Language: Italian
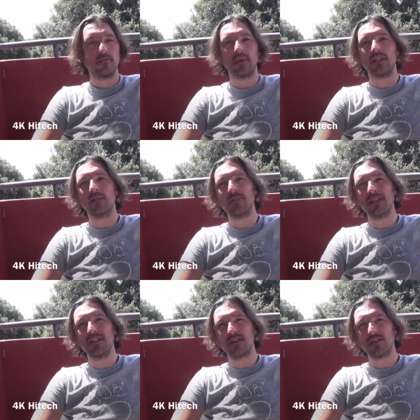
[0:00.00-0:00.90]
Beh,
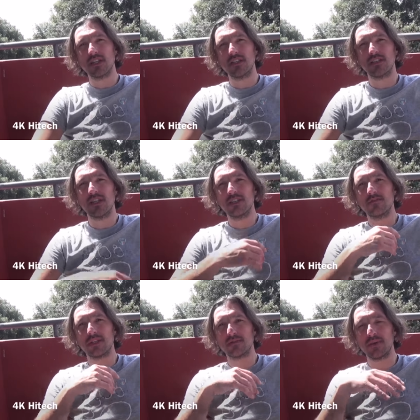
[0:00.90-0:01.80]
dipende cosa
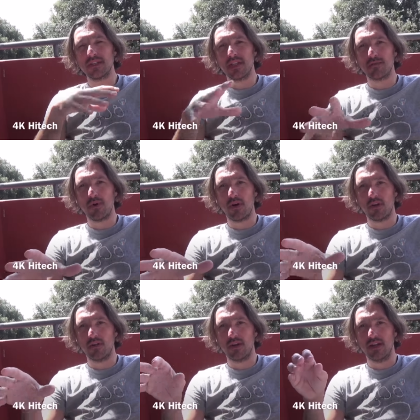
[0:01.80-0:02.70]
intendi per spendere
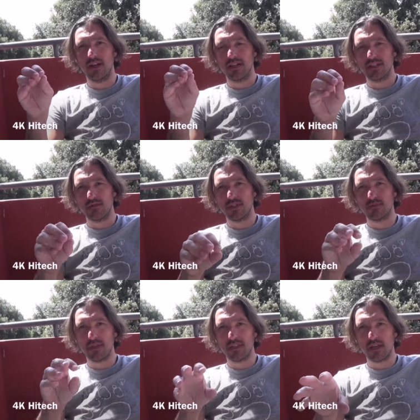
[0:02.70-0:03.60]
poco. Allora, se vuoi
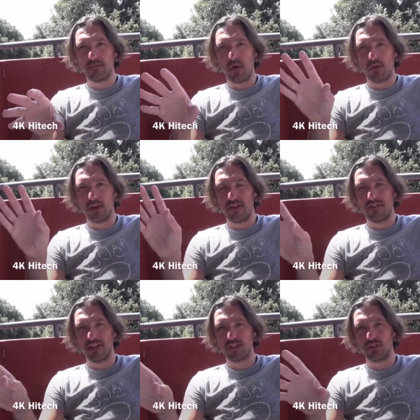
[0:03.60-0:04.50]
spendere poco nella
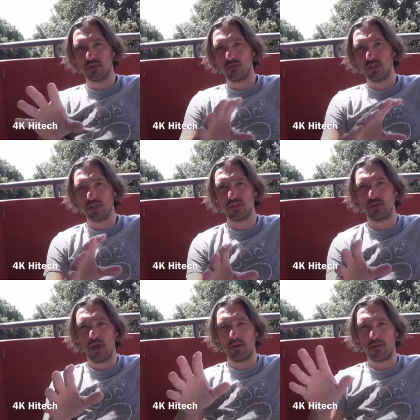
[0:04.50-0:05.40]
fascia entro i
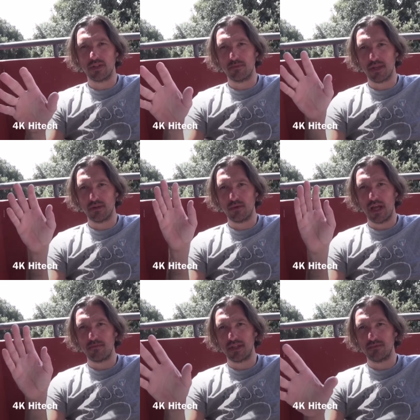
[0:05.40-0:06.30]
200 euro, ti prendi un
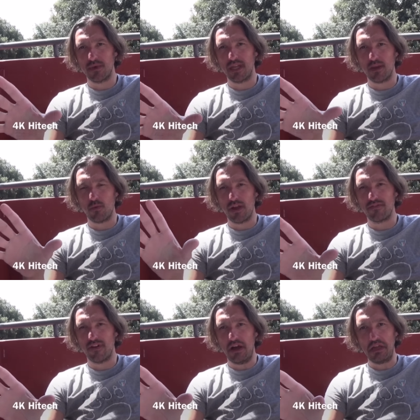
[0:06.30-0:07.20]
iPad mini,
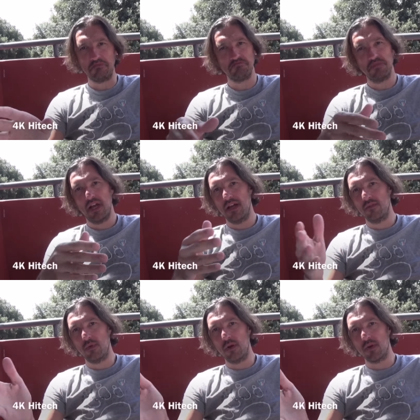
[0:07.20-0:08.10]
wifi,
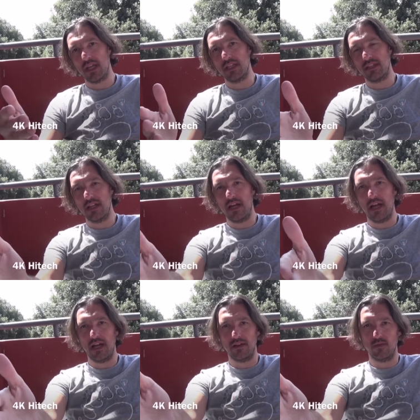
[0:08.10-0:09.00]
quello
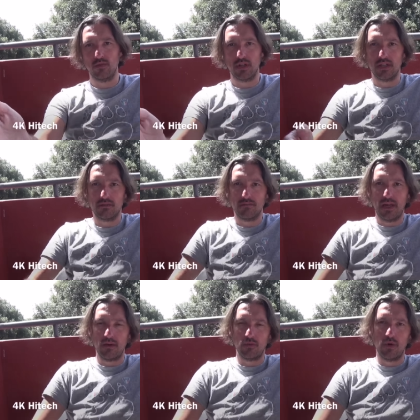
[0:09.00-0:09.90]
retina, non
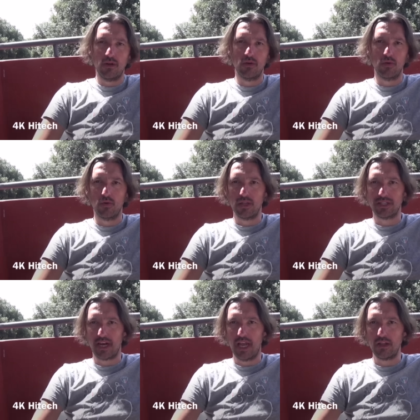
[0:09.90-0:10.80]
parlo quello il
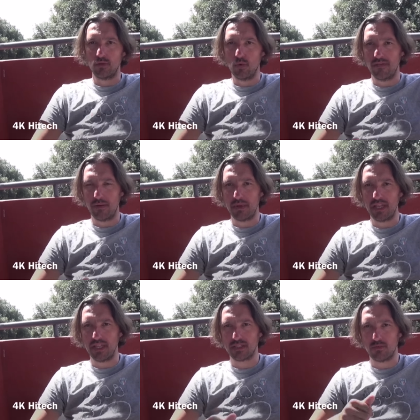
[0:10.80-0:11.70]
3, il 2 va
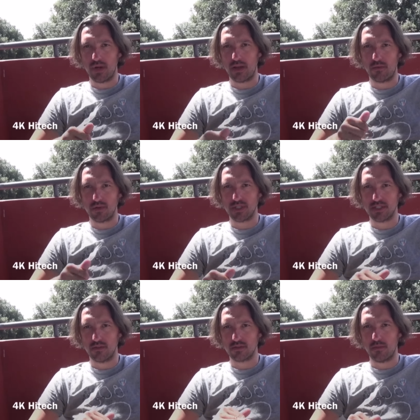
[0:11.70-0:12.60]
benissimo, anche quello
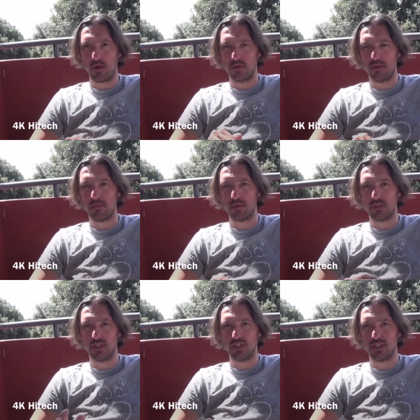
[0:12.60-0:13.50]
senza lo sblocco di
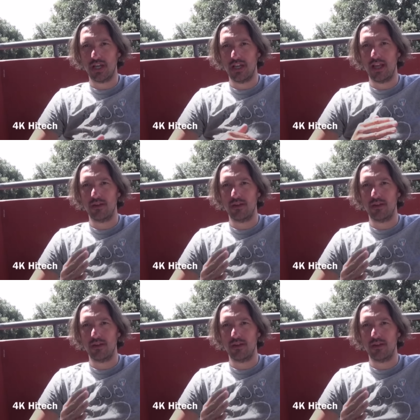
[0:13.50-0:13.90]
impronte digitali,